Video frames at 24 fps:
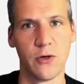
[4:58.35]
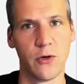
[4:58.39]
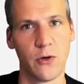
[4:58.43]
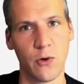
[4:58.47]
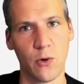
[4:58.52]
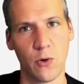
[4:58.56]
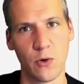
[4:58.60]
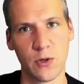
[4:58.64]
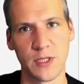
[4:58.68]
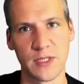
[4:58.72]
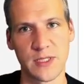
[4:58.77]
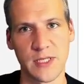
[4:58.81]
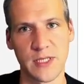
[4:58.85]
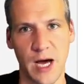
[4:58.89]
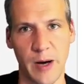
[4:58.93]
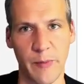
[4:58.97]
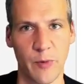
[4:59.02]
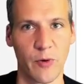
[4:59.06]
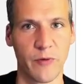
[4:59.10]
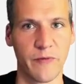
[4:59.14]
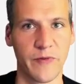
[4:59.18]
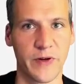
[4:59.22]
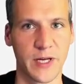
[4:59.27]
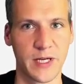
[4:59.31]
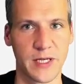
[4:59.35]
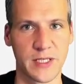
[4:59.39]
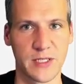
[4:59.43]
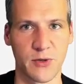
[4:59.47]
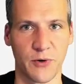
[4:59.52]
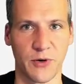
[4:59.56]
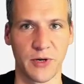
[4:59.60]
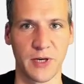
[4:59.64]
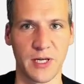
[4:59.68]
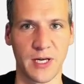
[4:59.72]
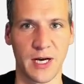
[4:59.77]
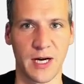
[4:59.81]
und das Abo, wenn ihr es noch
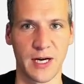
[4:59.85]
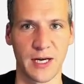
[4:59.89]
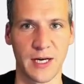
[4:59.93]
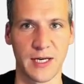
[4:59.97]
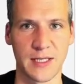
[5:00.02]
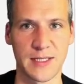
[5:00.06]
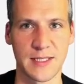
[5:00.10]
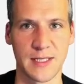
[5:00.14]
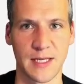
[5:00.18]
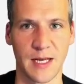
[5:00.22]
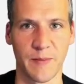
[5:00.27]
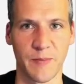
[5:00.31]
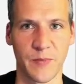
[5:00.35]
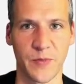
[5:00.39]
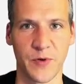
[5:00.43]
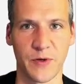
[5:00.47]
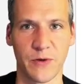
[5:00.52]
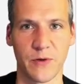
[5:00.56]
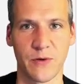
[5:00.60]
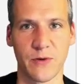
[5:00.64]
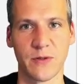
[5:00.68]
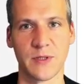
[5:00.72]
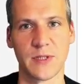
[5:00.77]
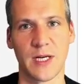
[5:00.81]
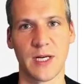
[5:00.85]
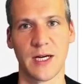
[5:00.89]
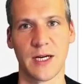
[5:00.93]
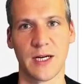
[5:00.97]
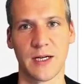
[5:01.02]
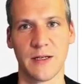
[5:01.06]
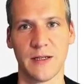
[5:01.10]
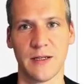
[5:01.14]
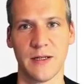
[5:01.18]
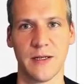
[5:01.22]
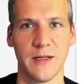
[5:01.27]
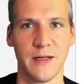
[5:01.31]
nicht dagelassen habt. Und
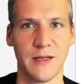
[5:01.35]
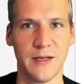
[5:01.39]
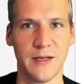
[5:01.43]
sage